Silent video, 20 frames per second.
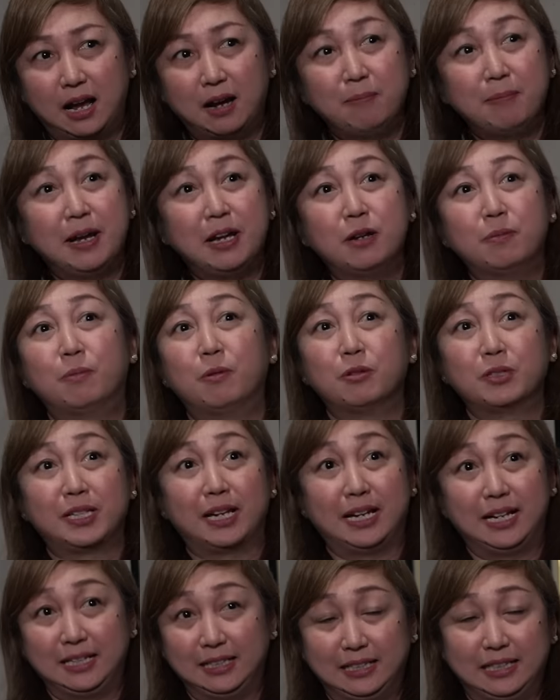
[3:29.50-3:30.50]
Ang
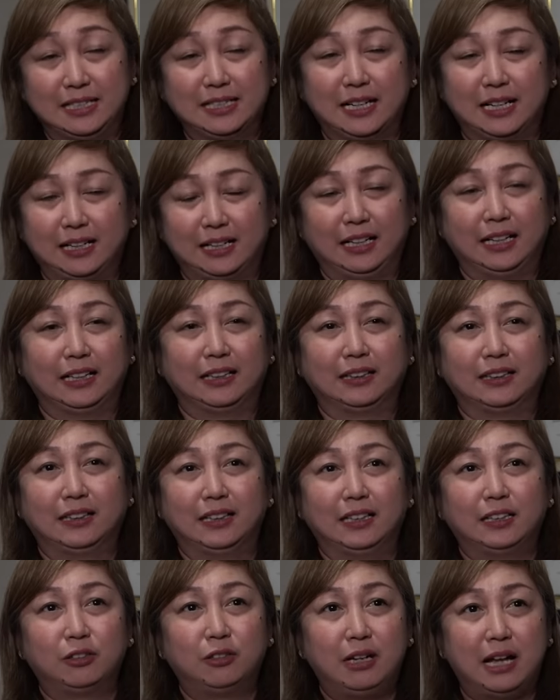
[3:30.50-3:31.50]
menopause ay hindi
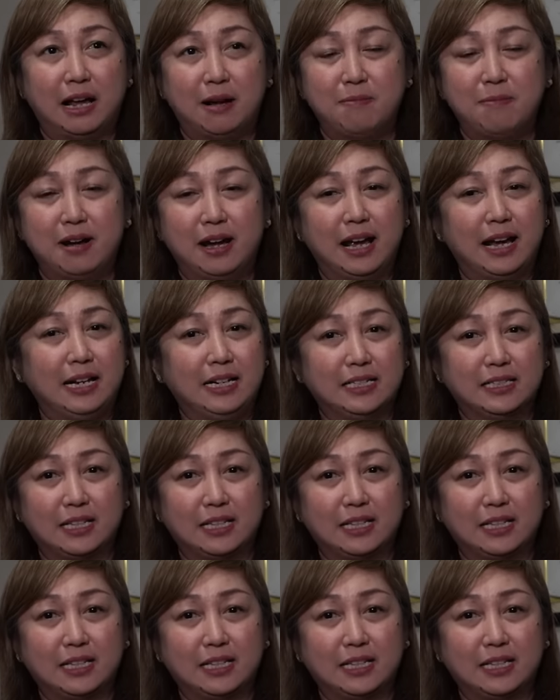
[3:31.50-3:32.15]
sakit. Ito lamang ay